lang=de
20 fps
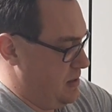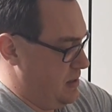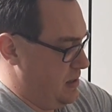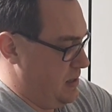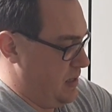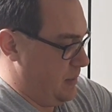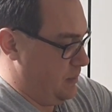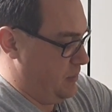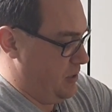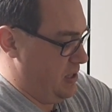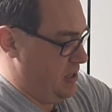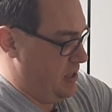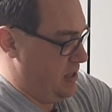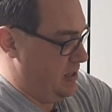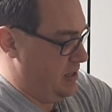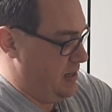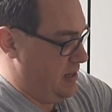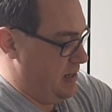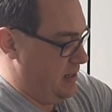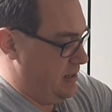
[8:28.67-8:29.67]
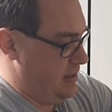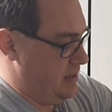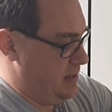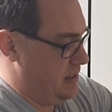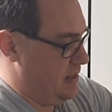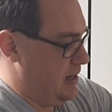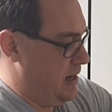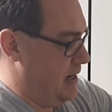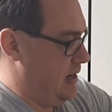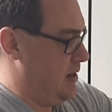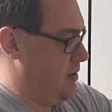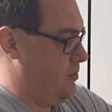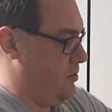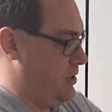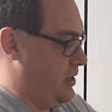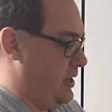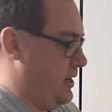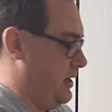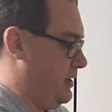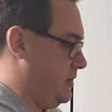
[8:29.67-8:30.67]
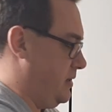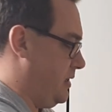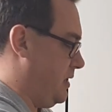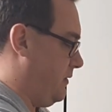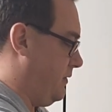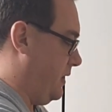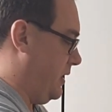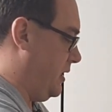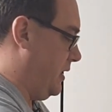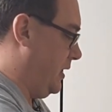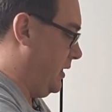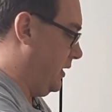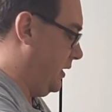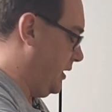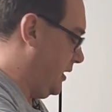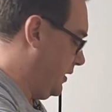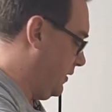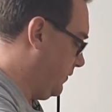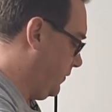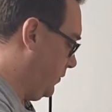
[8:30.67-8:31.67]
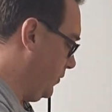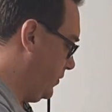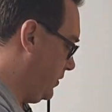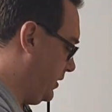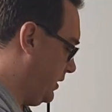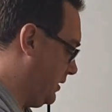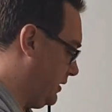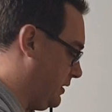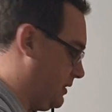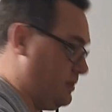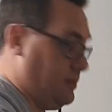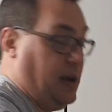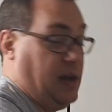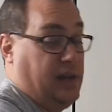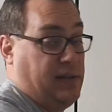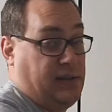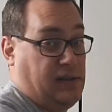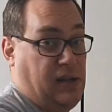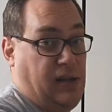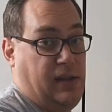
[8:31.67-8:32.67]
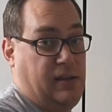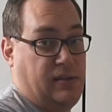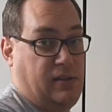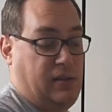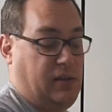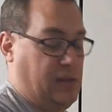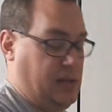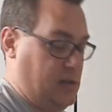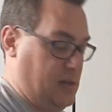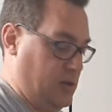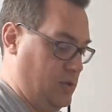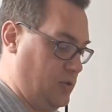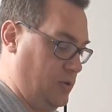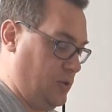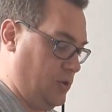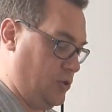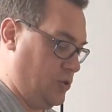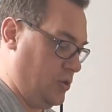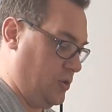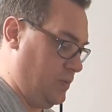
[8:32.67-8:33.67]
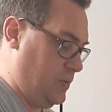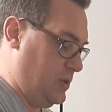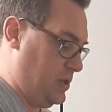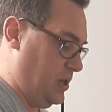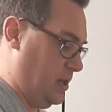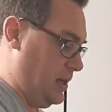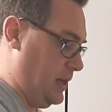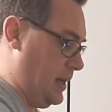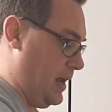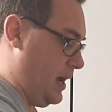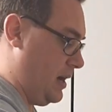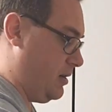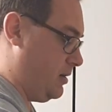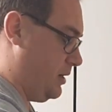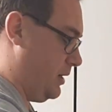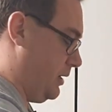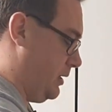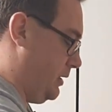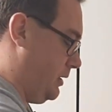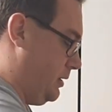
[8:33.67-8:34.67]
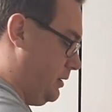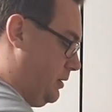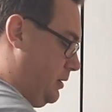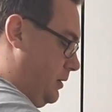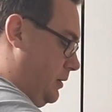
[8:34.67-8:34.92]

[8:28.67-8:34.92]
ich habe den ja die letzten Tage auch gegessen, da war er eigentlich recht flüssig. Das waren jetzt Gläser, die ich natürlich schon ein bisschen gelagert hatte.